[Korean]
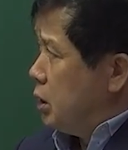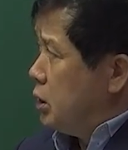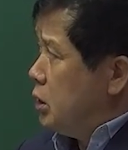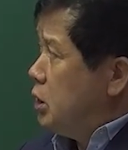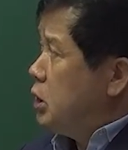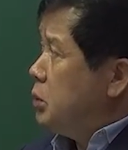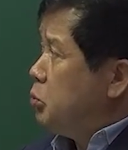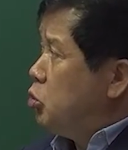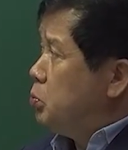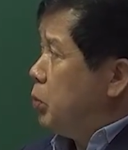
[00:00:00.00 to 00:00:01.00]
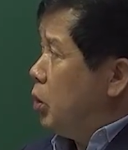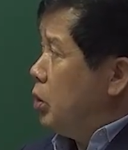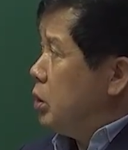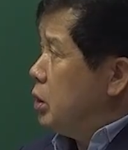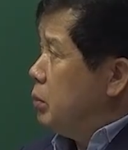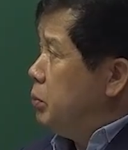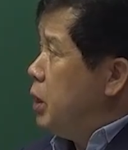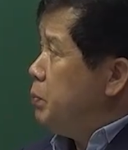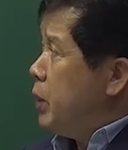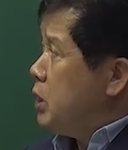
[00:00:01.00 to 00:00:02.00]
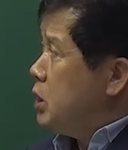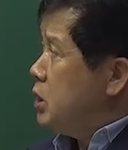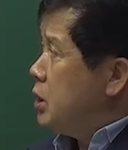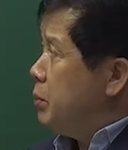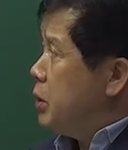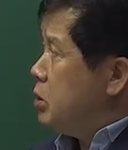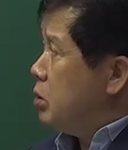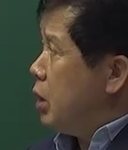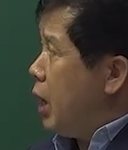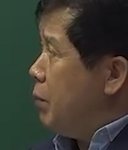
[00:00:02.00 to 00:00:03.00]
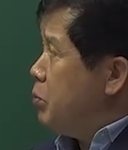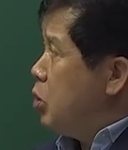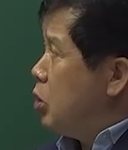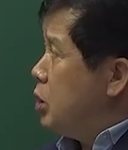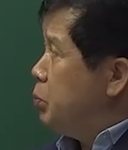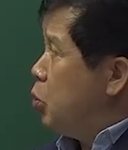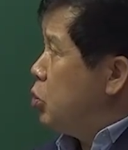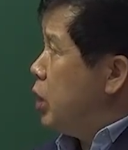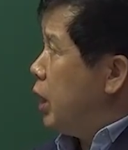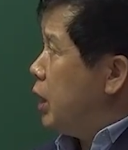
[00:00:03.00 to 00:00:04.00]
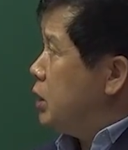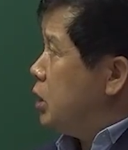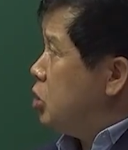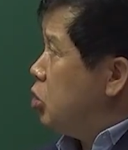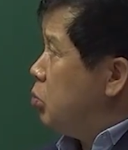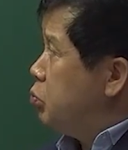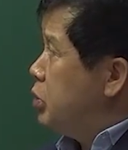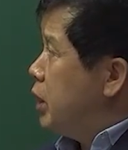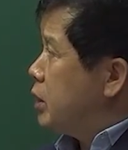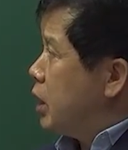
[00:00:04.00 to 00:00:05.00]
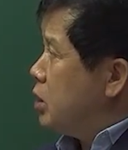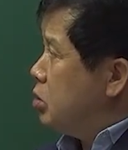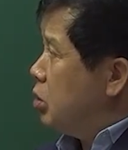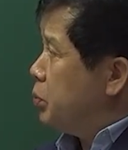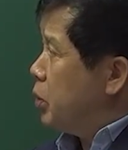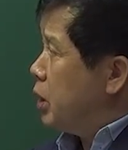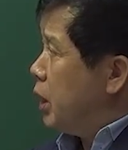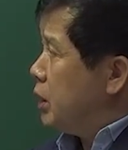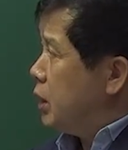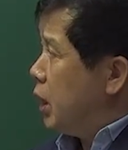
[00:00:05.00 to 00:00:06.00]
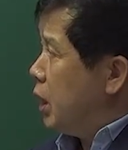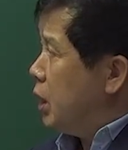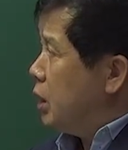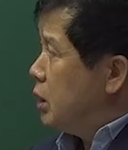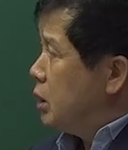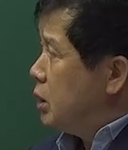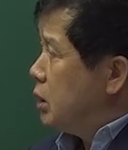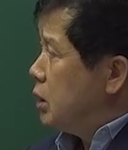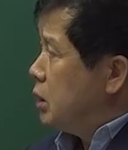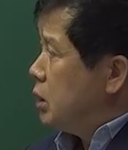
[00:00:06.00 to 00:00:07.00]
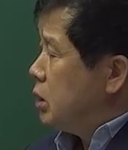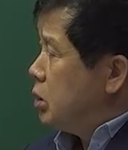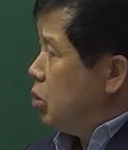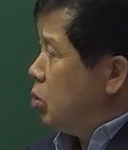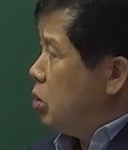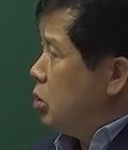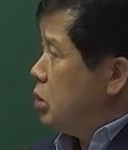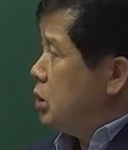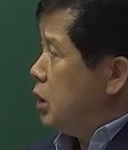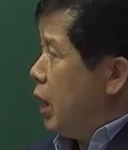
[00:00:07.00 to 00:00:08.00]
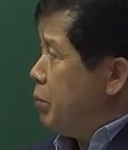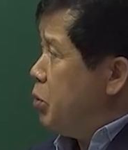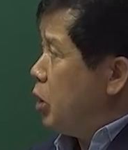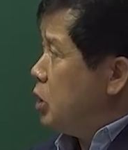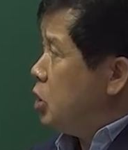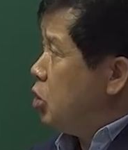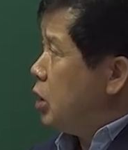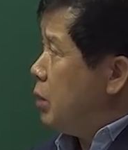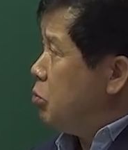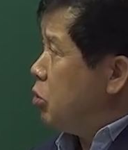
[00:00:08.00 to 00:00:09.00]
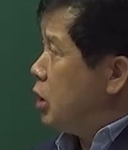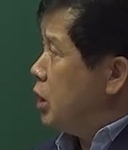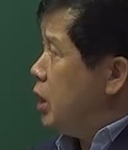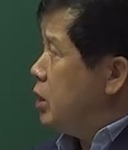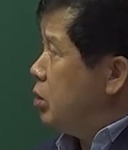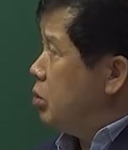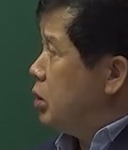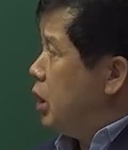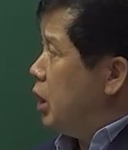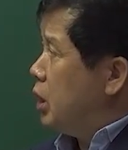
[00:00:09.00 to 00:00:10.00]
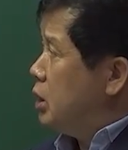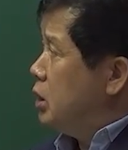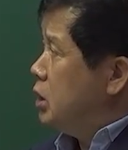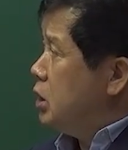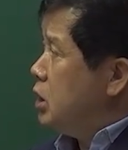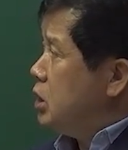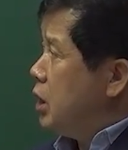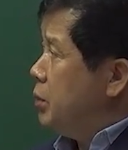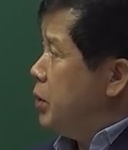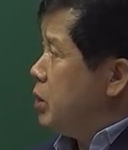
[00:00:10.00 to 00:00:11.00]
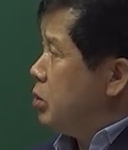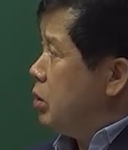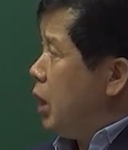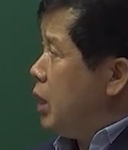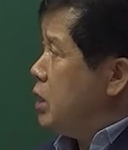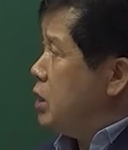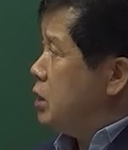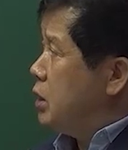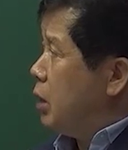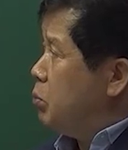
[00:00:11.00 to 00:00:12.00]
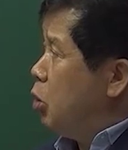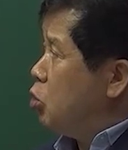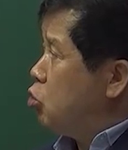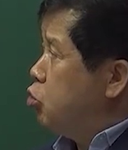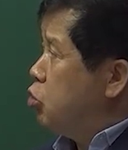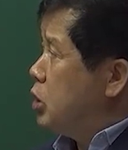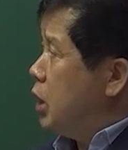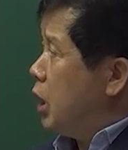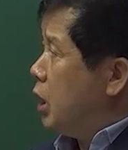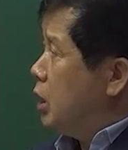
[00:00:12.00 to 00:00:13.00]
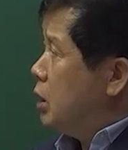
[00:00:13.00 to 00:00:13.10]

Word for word: 2 6번 밀폐 시스템에서 압력이 보기와 같이 치적 부위에 따라서 변화한다. 이거는 이제 압력이 치적의 함수로 되어 있는 건데 이 시스템에서 한 일은 약 몇 줄이냐